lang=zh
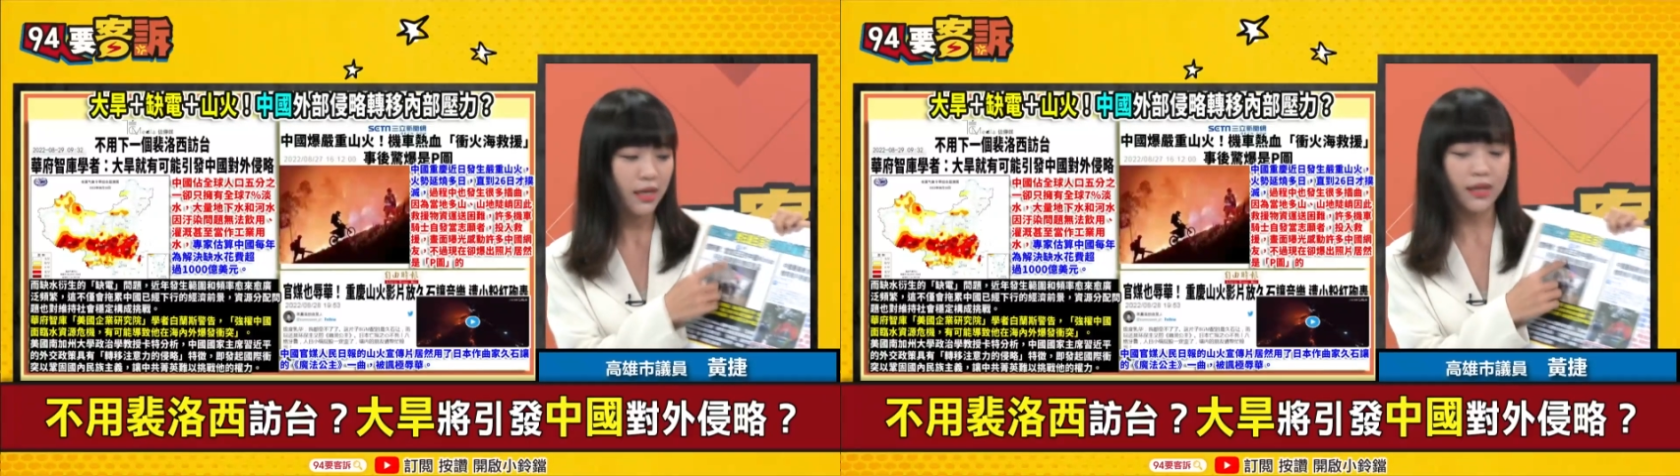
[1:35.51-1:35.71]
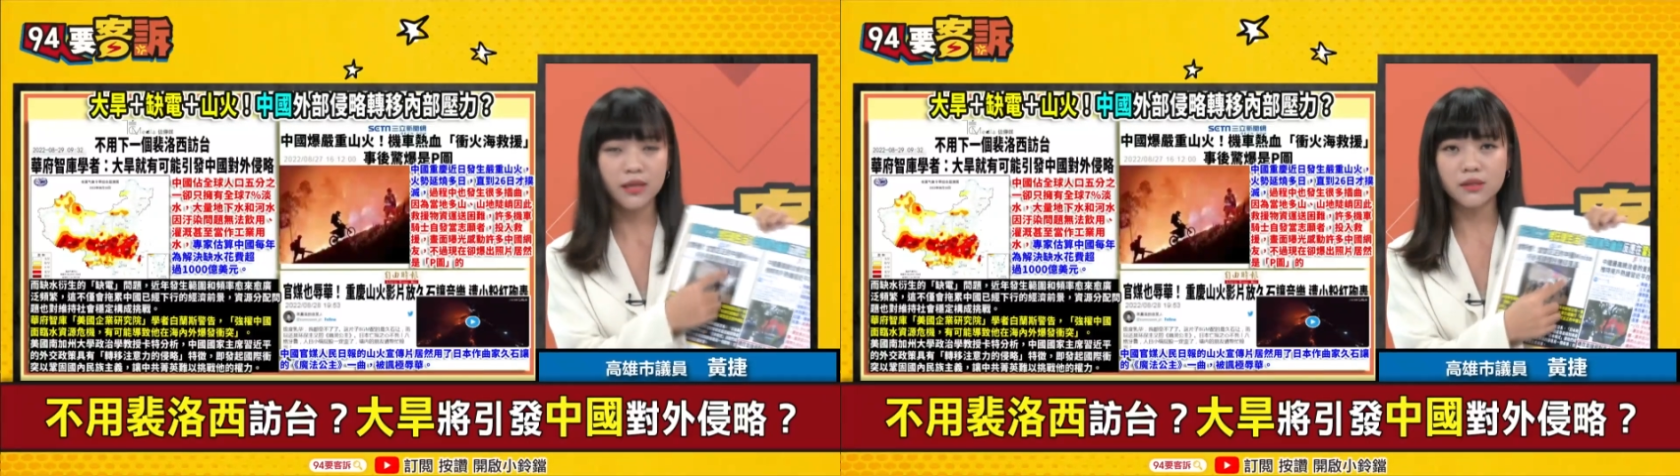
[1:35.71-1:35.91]

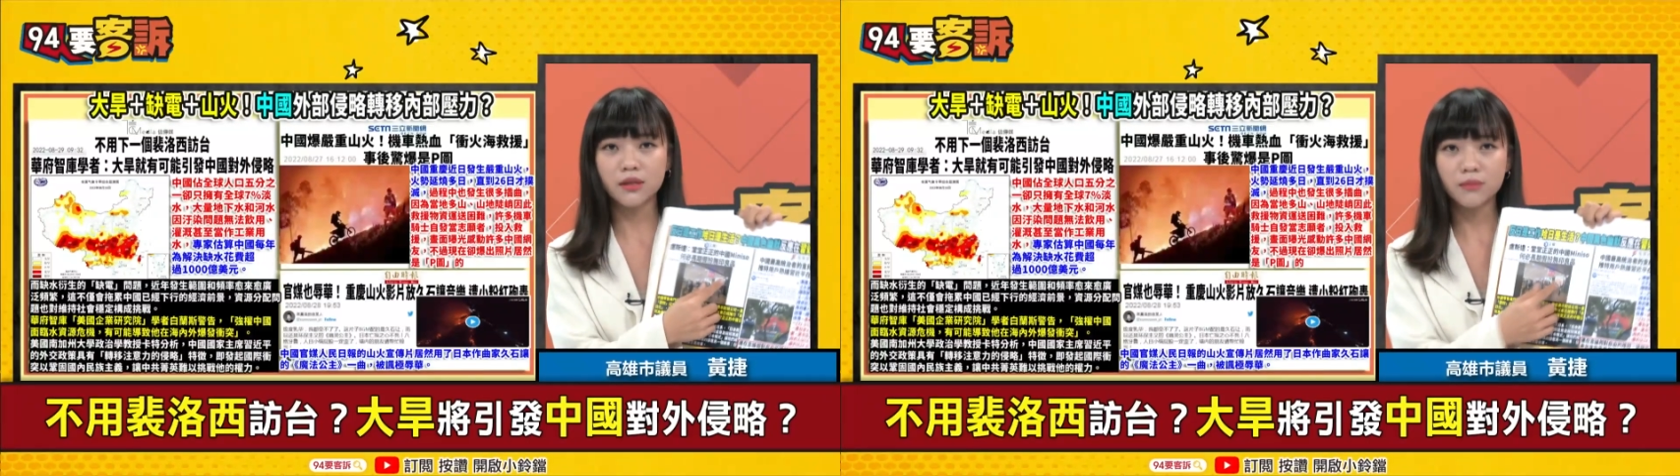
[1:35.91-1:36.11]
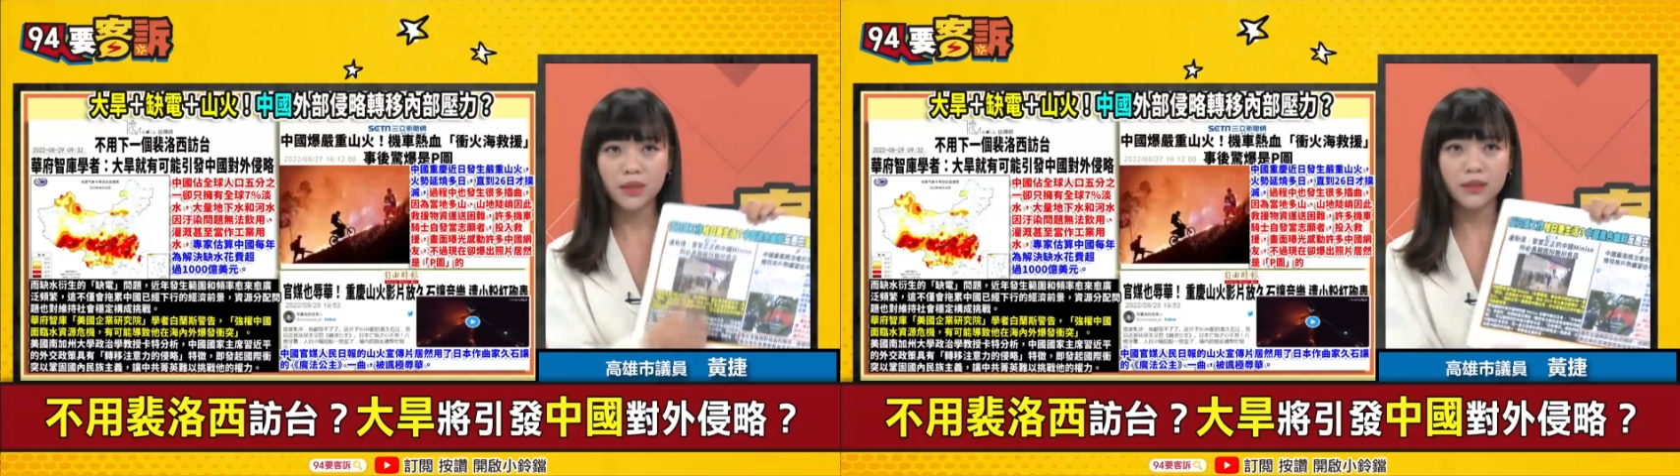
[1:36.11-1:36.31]
享一下这
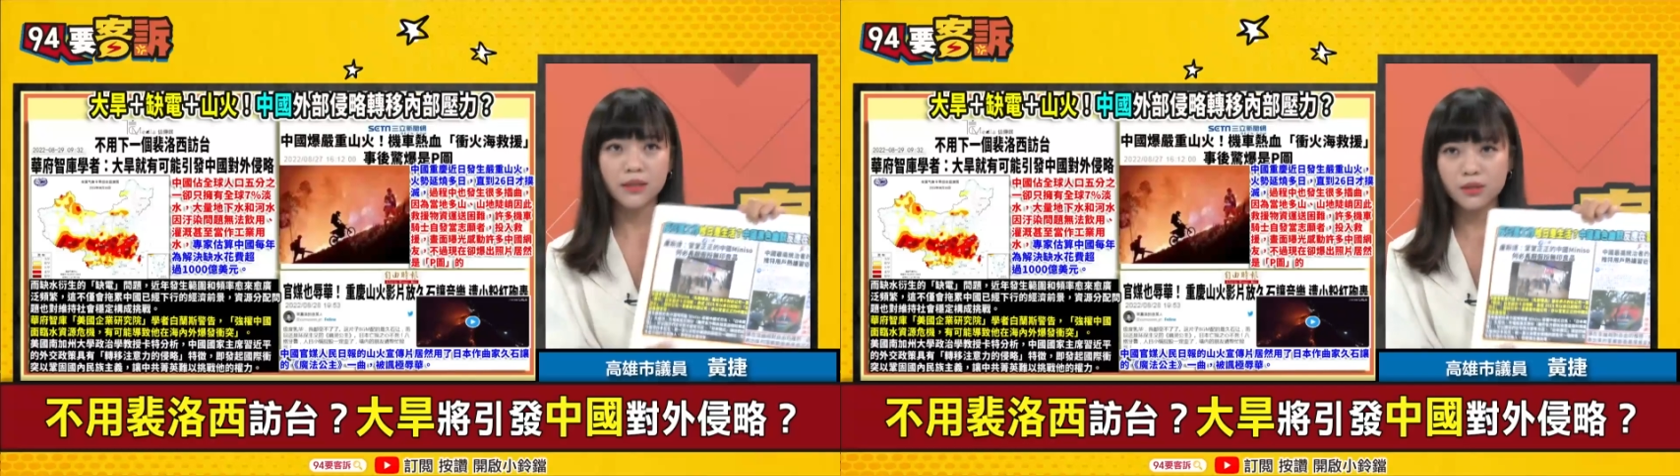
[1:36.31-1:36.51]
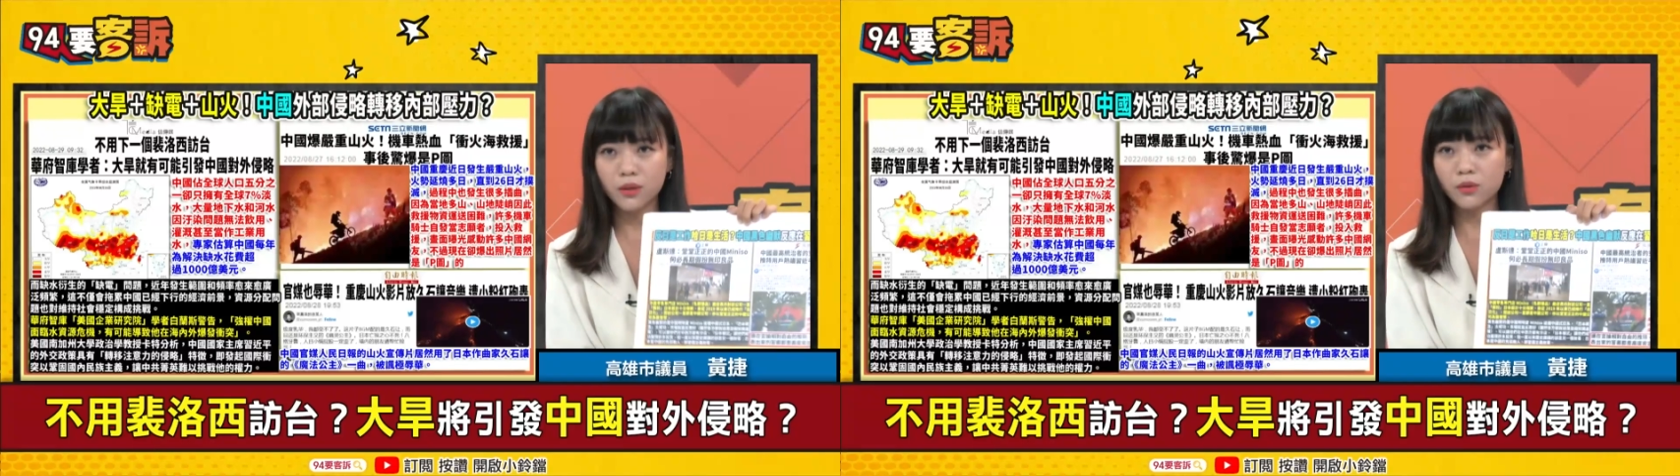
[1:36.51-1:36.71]
个
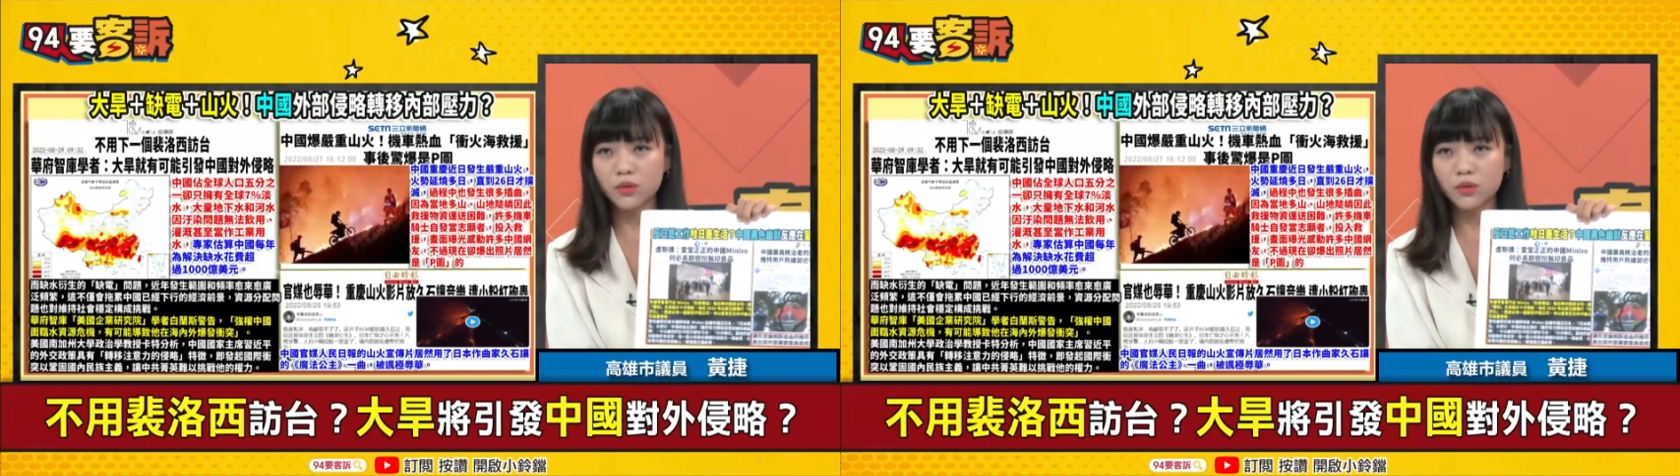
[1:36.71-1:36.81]
MINISO，